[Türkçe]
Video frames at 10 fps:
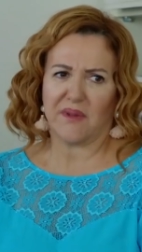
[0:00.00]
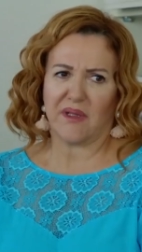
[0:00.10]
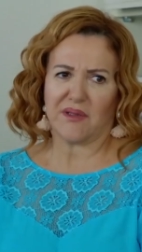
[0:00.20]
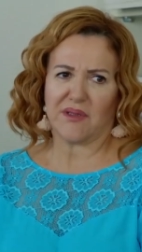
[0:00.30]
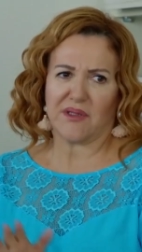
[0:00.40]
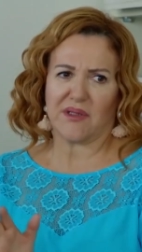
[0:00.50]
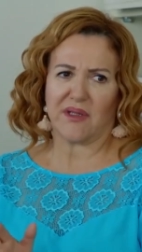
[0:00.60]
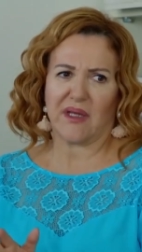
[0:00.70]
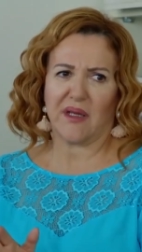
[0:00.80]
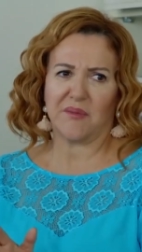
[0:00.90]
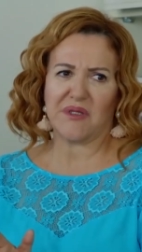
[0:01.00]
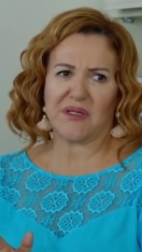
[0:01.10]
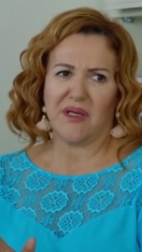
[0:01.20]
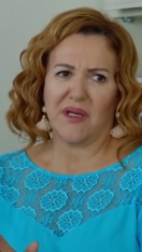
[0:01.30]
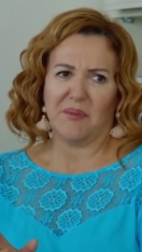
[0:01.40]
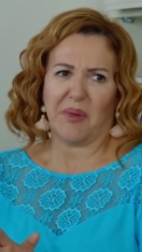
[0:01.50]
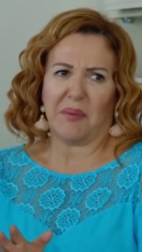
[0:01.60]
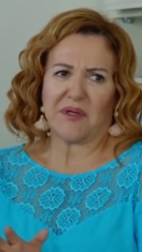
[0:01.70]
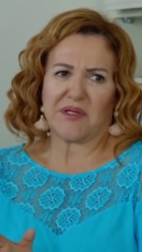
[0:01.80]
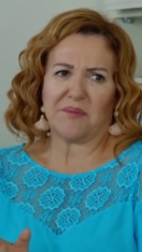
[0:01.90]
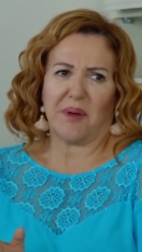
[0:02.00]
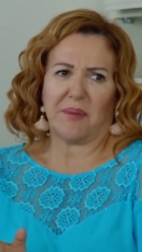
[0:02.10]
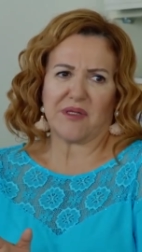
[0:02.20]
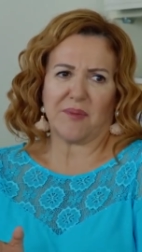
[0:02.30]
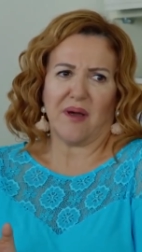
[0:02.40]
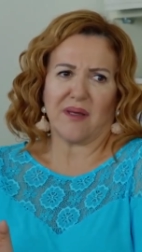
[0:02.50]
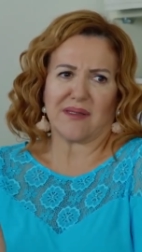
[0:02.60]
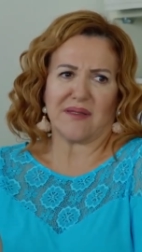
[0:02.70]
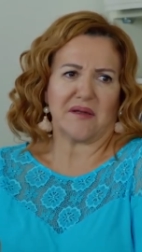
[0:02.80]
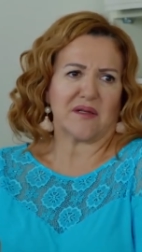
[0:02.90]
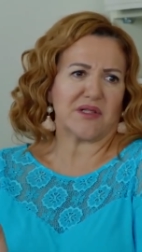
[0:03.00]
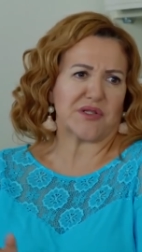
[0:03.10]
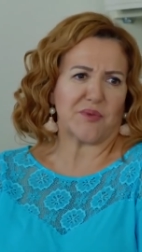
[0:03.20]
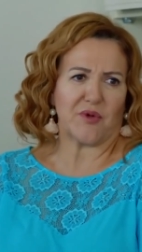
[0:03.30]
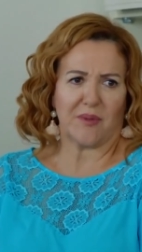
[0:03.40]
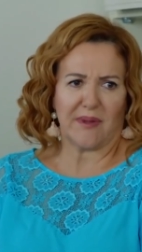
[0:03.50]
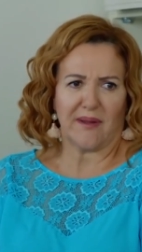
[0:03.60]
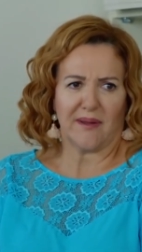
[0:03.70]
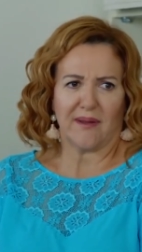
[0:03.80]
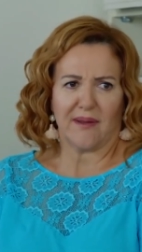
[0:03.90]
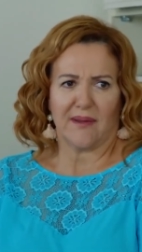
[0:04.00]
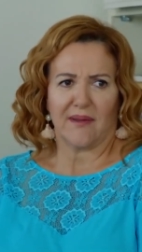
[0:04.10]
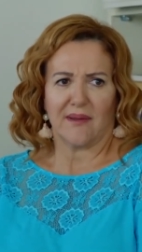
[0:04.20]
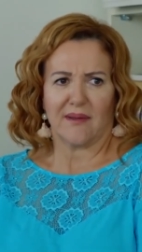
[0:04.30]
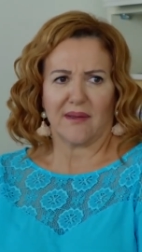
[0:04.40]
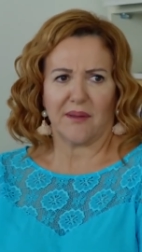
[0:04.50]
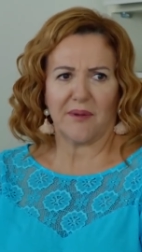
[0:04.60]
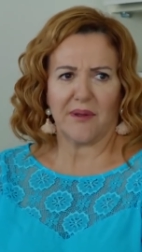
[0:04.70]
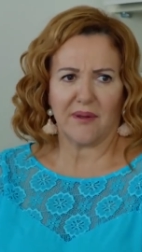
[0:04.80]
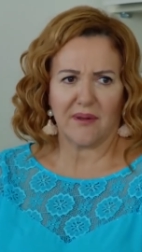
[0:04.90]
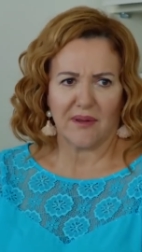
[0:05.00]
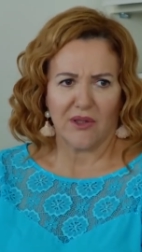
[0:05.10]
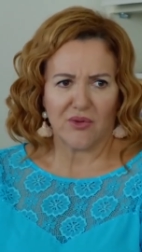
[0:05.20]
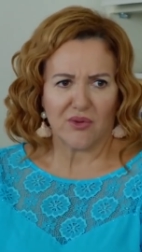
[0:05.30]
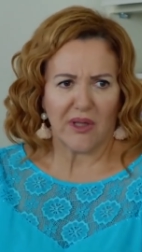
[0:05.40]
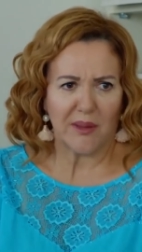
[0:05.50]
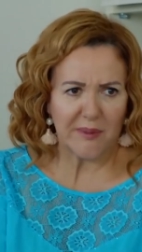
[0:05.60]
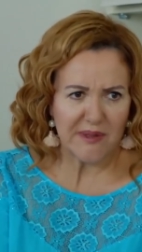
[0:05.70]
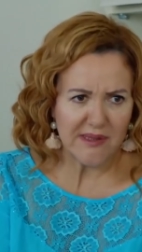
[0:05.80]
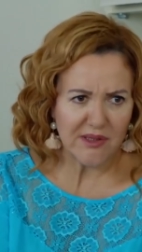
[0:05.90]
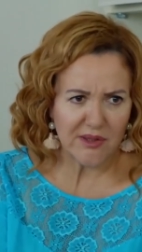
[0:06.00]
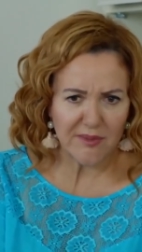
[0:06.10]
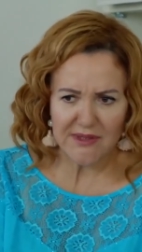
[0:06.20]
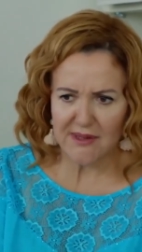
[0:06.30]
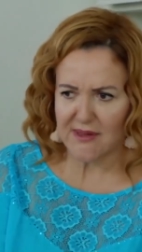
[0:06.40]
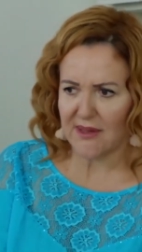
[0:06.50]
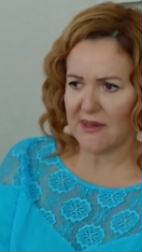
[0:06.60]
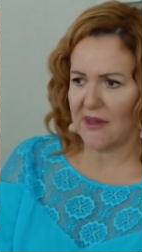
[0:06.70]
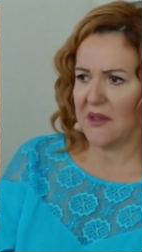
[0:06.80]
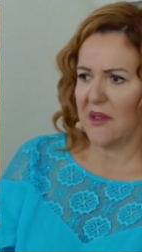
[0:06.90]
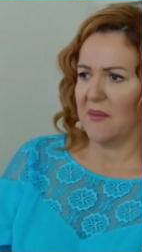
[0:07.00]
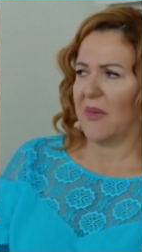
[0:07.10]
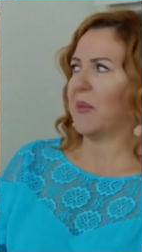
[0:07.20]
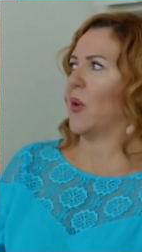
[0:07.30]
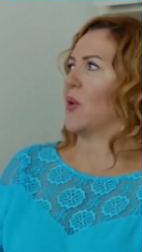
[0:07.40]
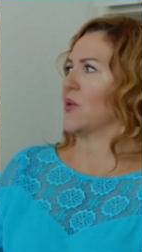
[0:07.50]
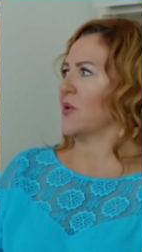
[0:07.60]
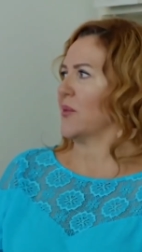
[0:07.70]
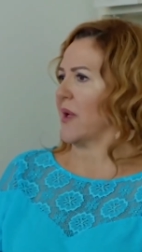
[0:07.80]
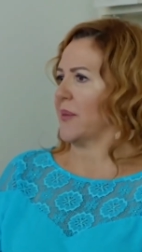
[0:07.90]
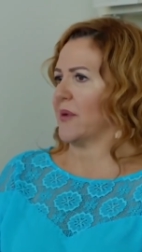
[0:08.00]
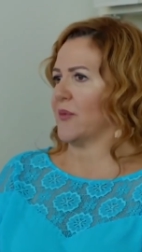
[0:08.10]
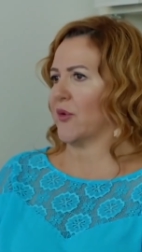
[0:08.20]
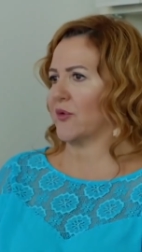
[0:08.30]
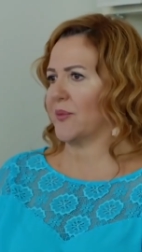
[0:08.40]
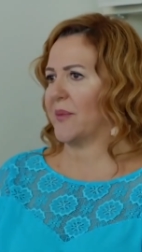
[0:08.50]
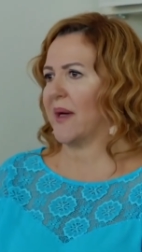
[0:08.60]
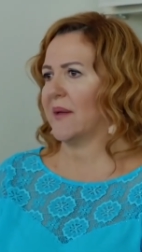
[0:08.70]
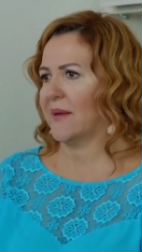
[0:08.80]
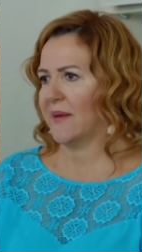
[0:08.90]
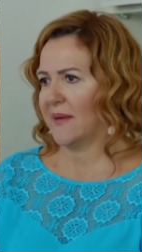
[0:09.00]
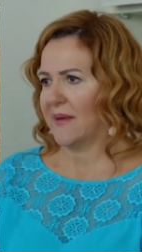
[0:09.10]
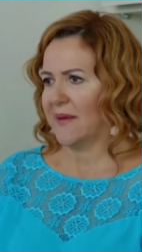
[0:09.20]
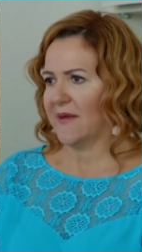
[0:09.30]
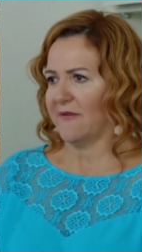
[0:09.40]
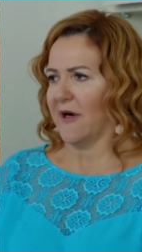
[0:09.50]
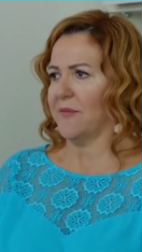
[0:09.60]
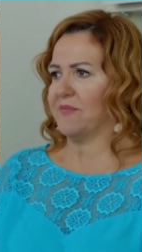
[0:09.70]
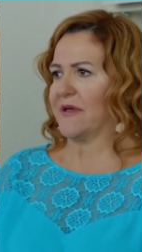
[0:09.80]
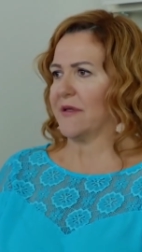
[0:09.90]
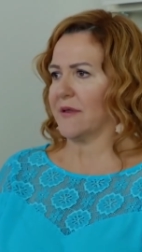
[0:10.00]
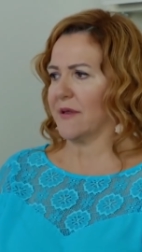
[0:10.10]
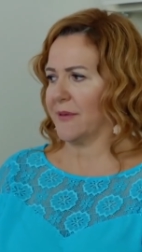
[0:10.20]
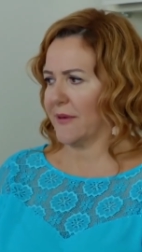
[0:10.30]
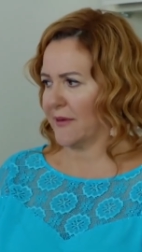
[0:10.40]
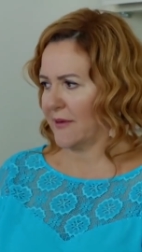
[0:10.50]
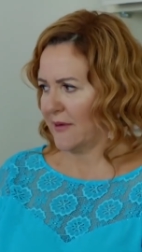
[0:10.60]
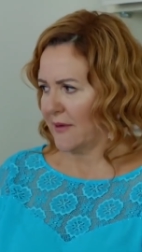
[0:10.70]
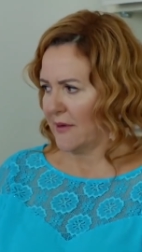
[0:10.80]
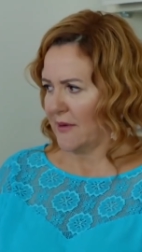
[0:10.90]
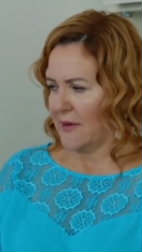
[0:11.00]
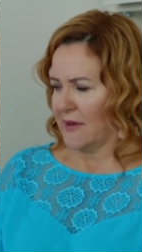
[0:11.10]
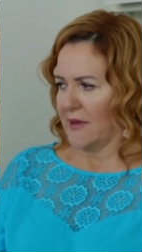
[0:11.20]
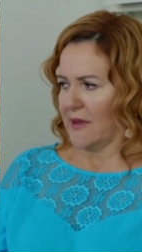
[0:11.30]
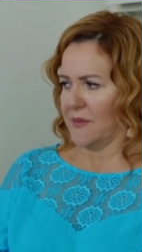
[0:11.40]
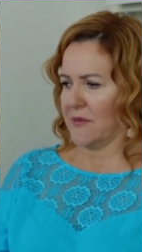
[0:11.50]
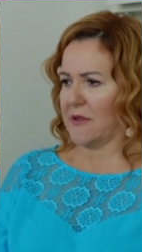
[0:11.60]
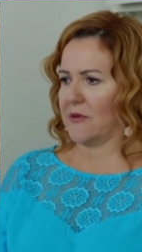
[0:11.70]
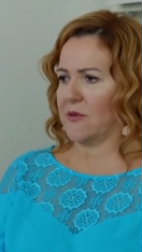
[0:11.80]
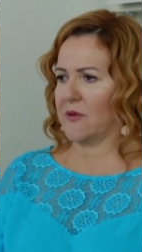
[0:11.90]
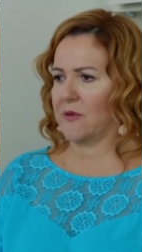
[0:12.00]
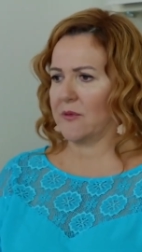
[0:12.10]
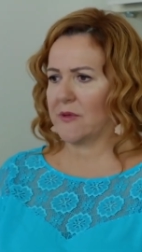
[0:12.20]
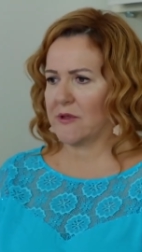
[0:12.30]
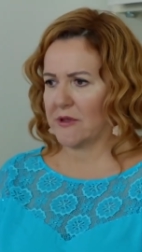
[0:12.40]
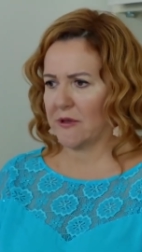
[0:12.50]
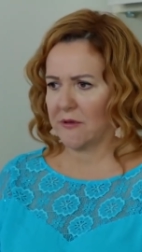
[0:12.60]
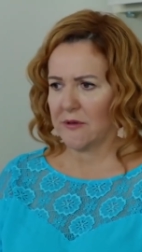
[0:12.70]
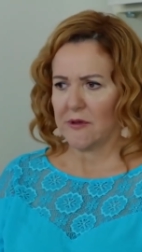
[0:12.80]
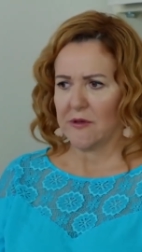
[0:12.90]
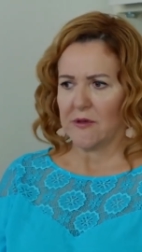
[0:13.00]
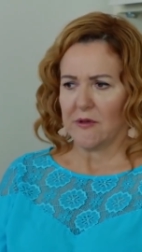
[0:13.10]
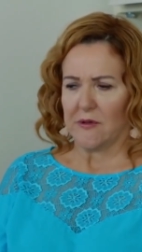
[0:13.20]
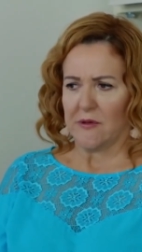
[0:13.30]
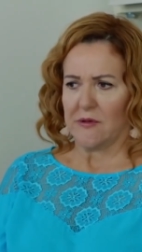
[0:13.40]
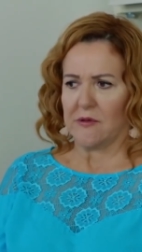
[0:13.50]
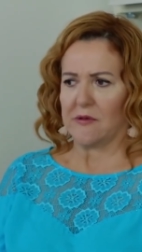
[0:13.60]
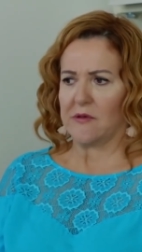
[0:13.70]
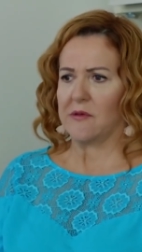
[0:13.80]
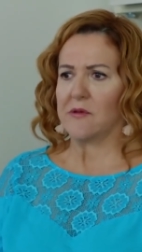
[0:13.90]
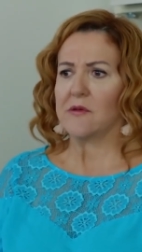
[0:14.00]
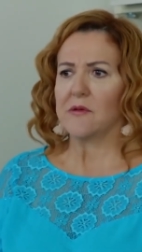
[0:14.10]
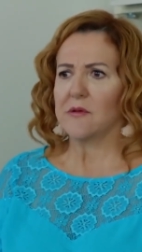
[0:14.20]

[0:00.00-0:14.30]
Bu kaç yaşına gelmiş. Babacığım, babacığım ağzına yakışmıyor bile. Tabii şu kalp krizi çıkmasa zaten baba olduğunu bile bilmiyordum ben. Vampir gibi. Hem de bize. Gülşah.